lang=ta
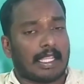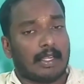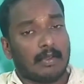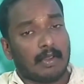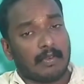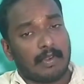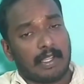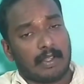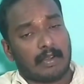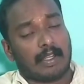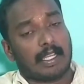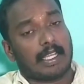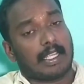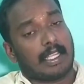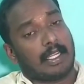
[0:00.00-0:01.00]
இன்னொரு
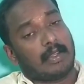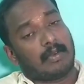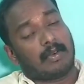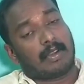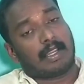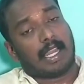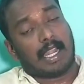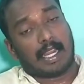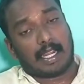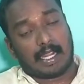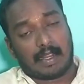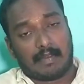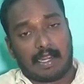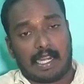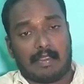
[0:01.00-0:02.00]
வீடியோவில் இன்னும் ஒரு
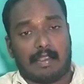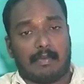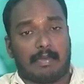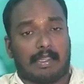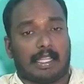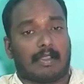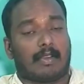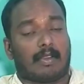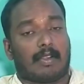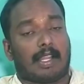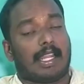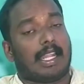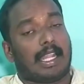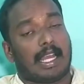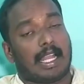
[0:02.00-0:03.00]
அழகான வேலைவாய்ப்பு
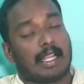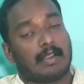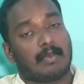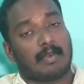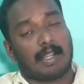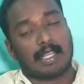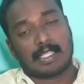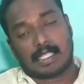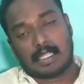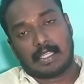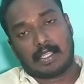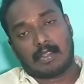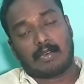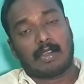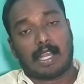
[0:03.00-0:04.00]
தகவலோட நாங்கள் உங்களை
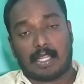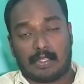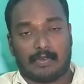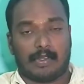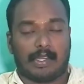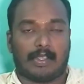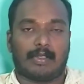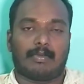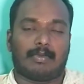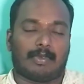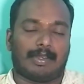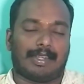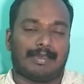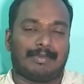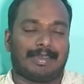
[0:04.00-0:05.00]
சந்திக்கிறோம் அது வரைக்கும்
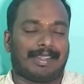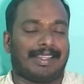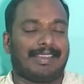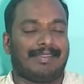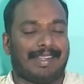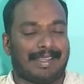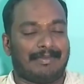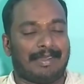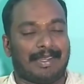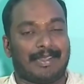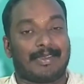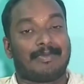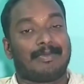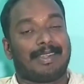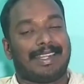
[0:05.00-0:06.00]
உங்களிடமிருந்து
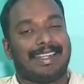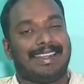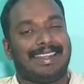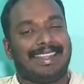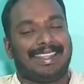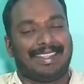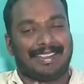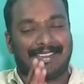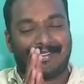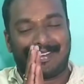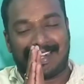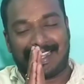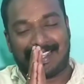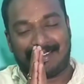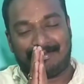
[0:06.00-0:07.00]
விடைபெறுகிறோம் நன்றி
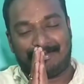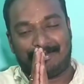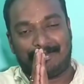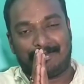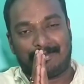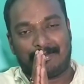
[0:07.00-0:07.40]
வணக்கம்